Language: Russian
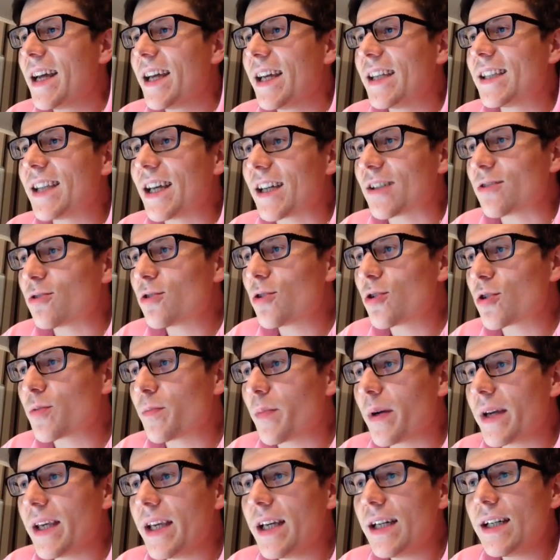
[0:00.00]
Итак, ну что ж,
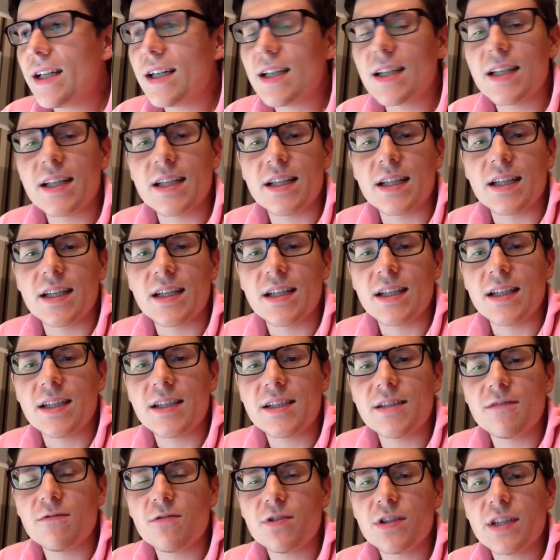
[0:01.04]
поехали. И
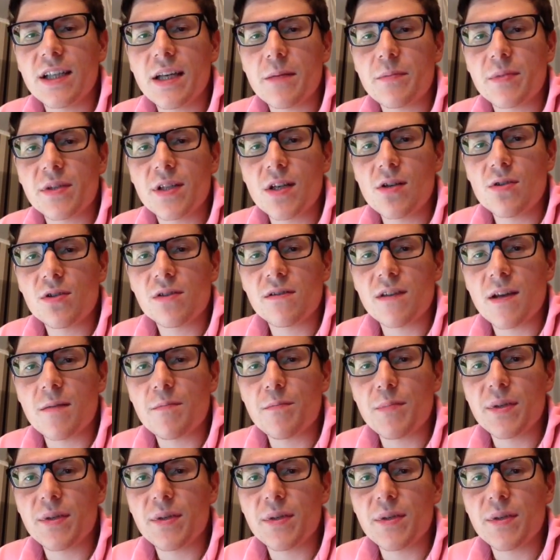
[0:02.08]
сегодня я поделюсь с вами